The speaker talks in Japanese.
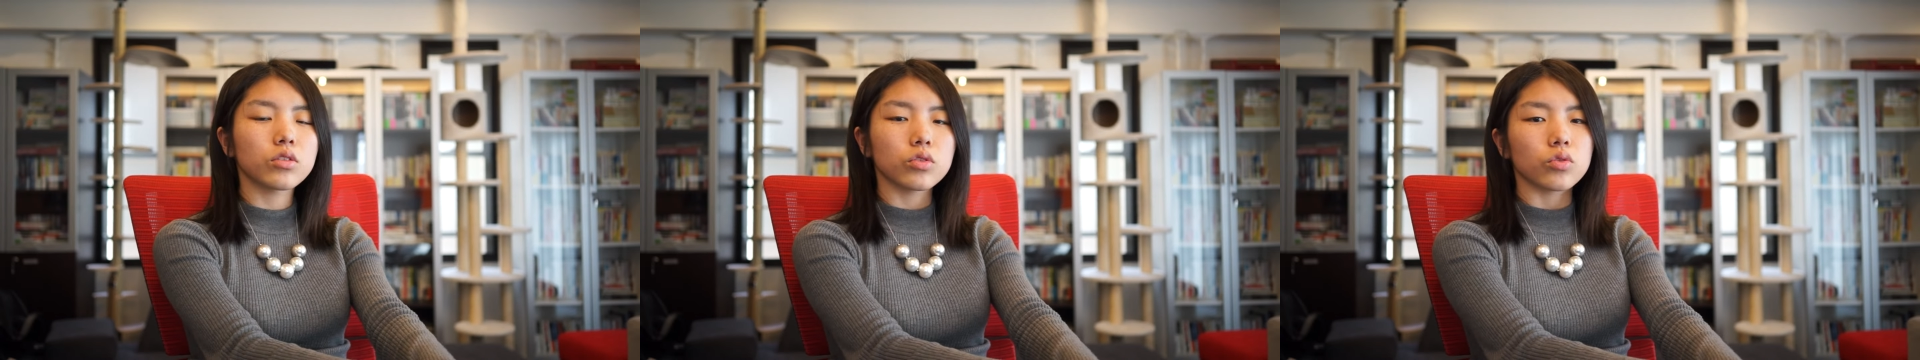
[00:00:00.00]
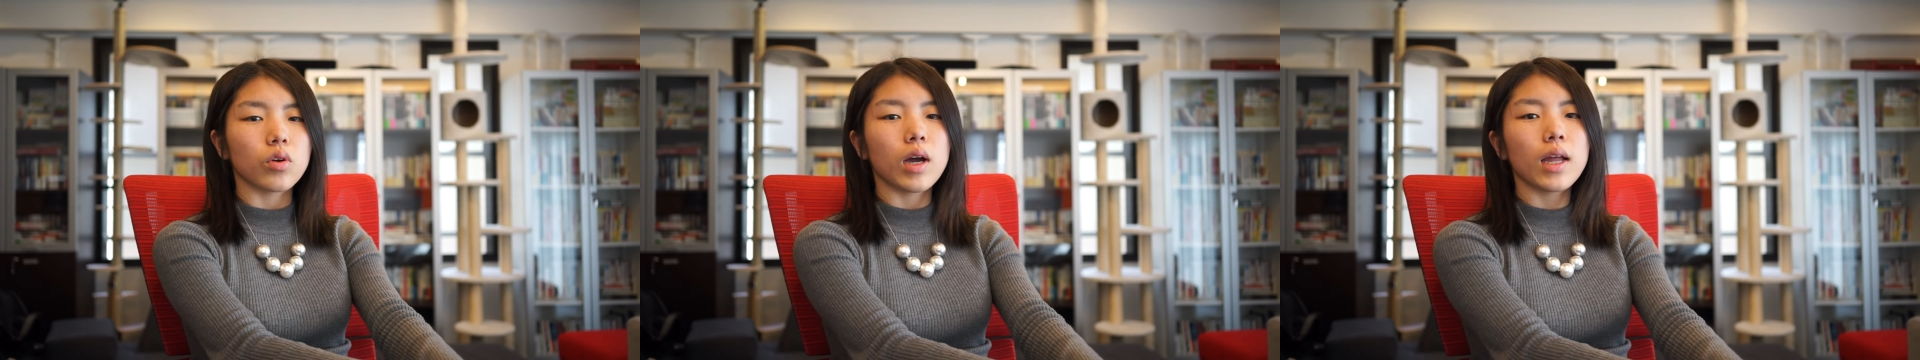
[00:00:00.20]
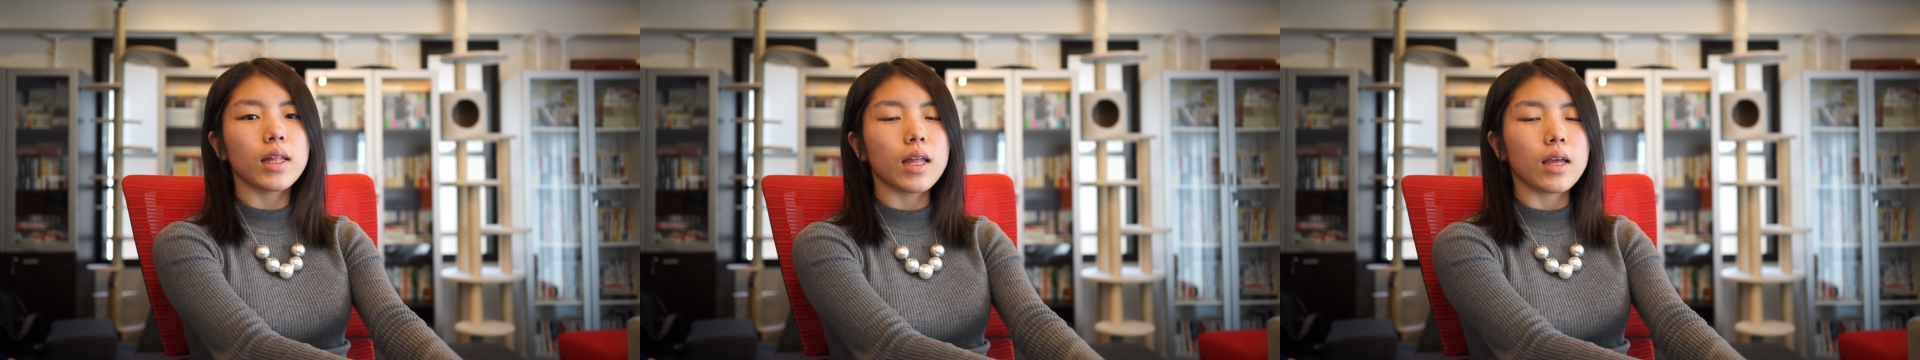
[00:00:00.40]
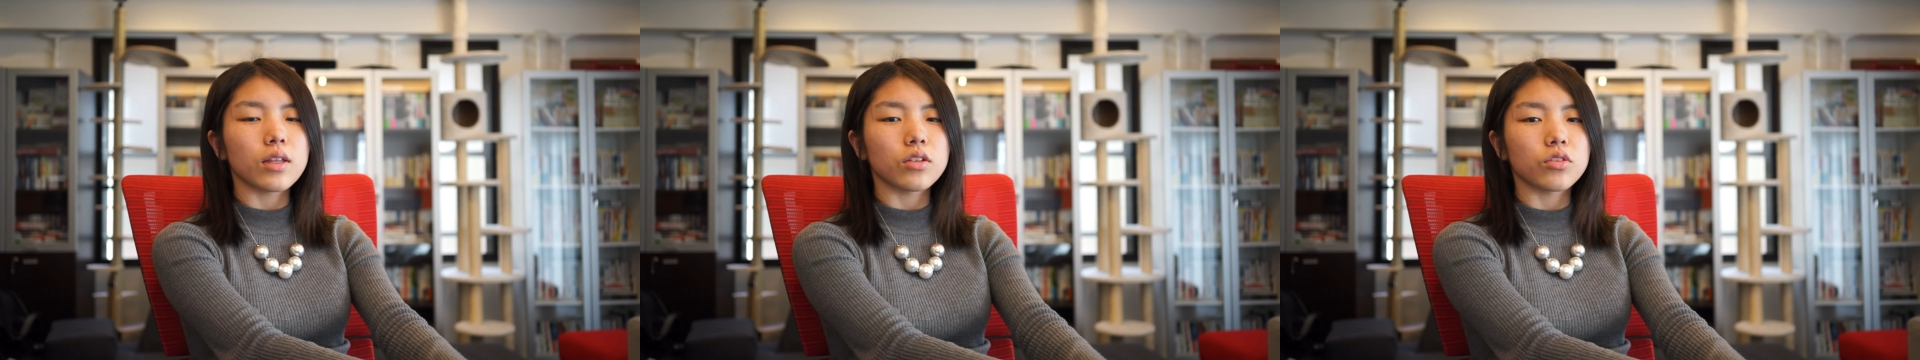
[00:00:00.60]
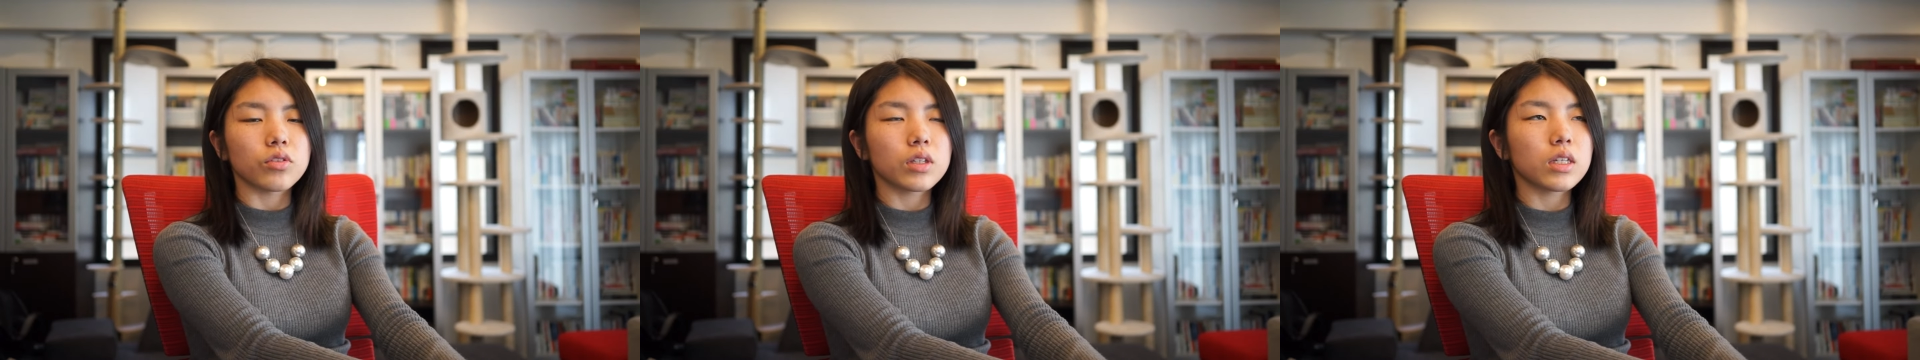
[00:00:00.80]
ちょっと書いて
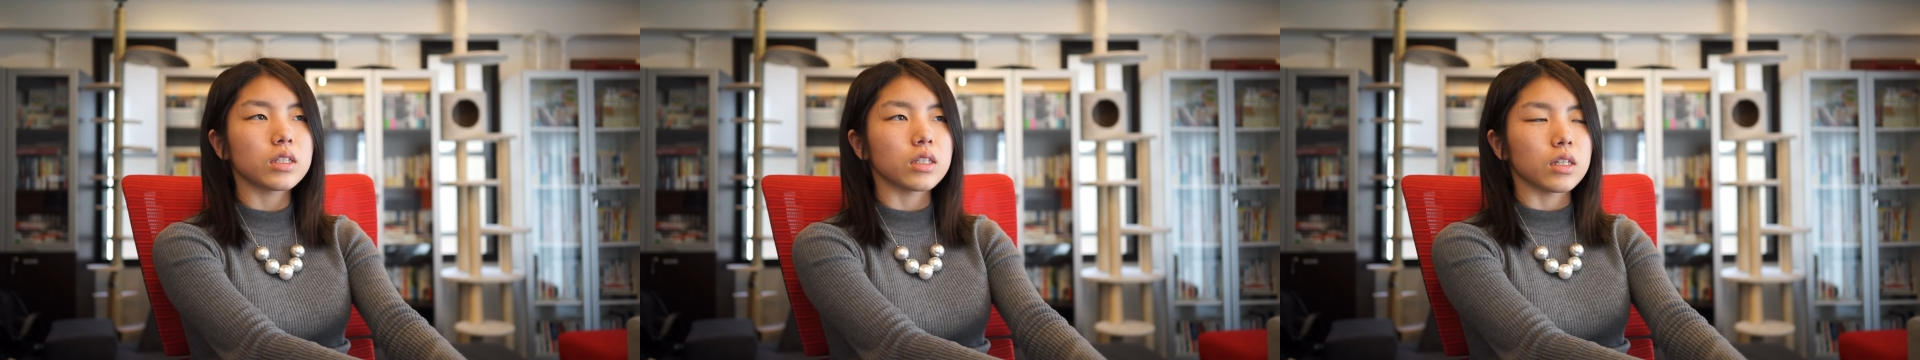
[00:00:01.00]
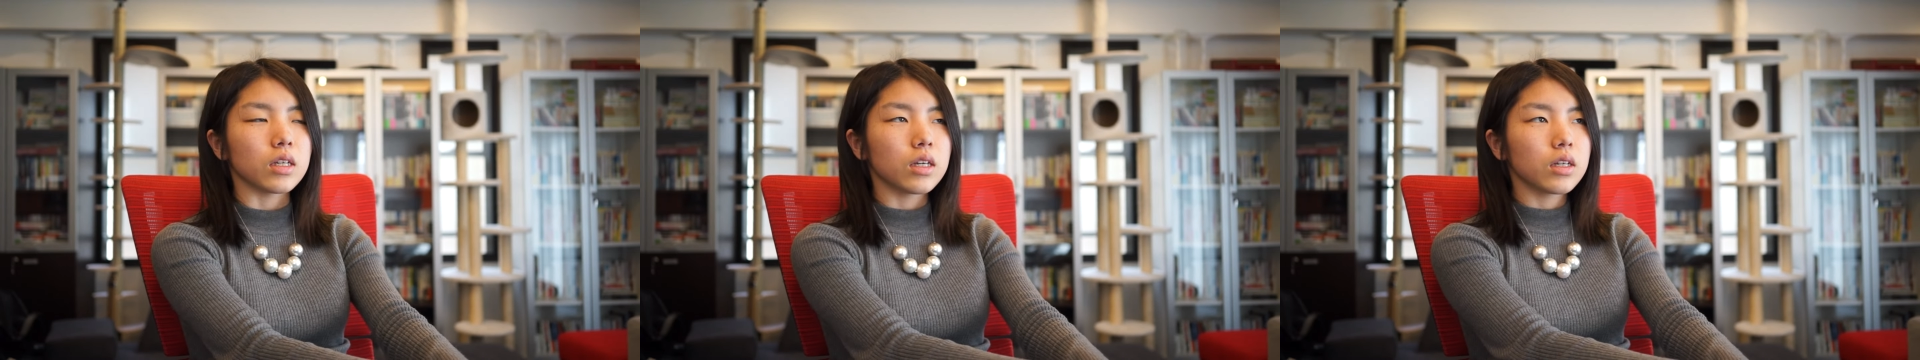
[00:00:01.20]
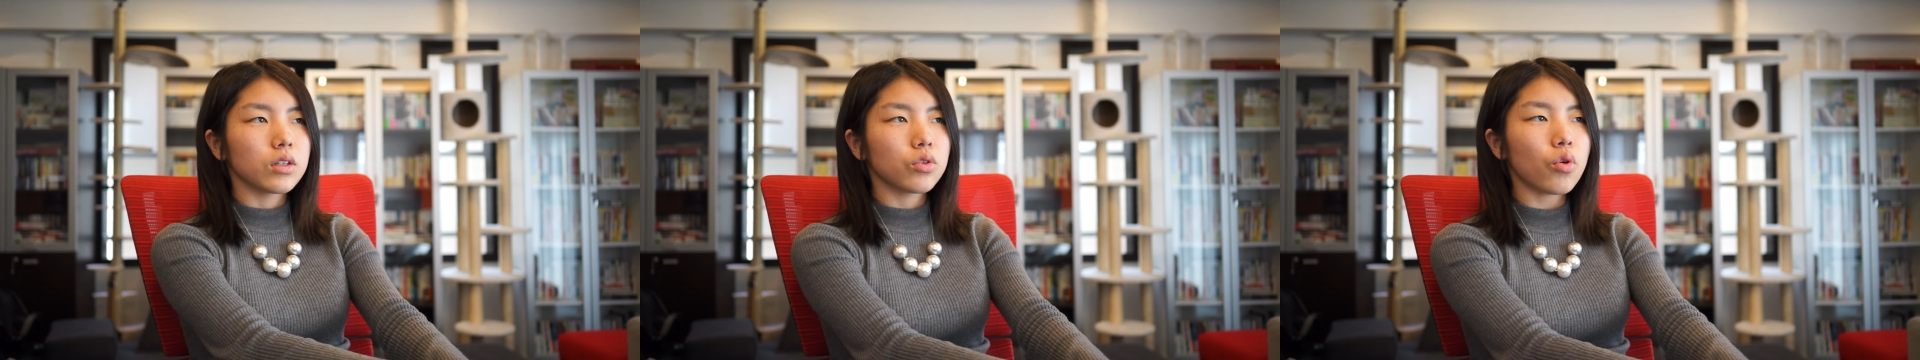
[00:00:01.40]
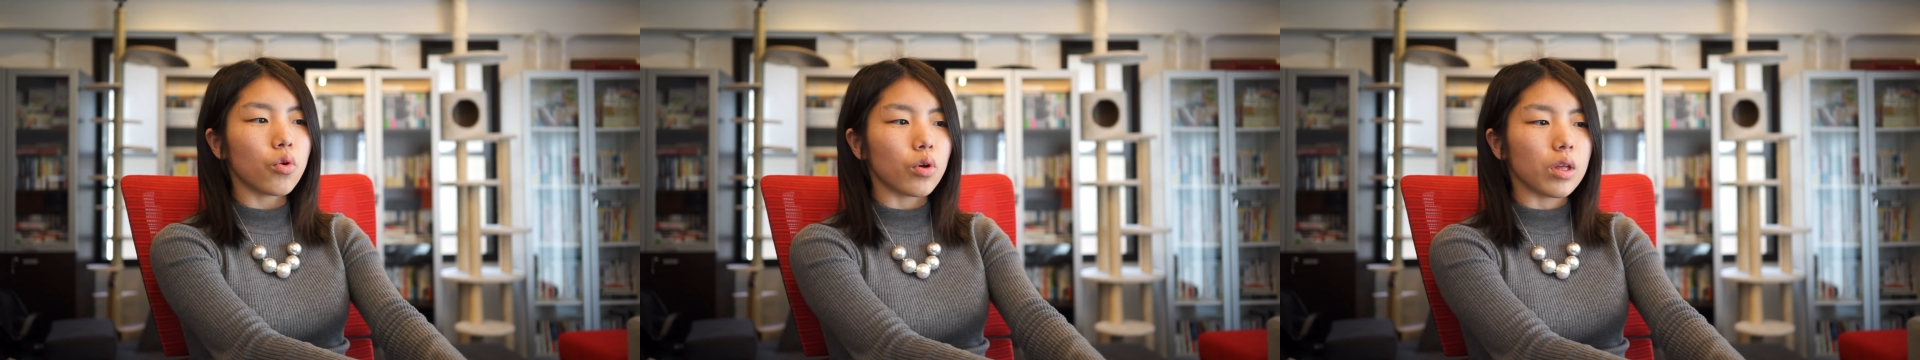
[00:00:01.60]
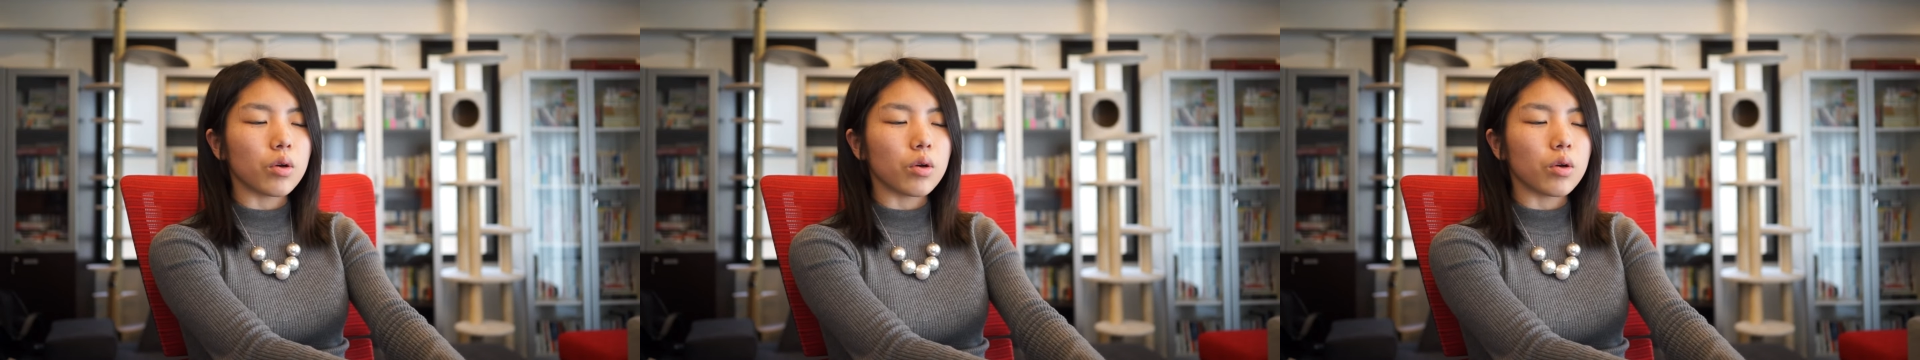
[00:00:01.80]
いる記事の、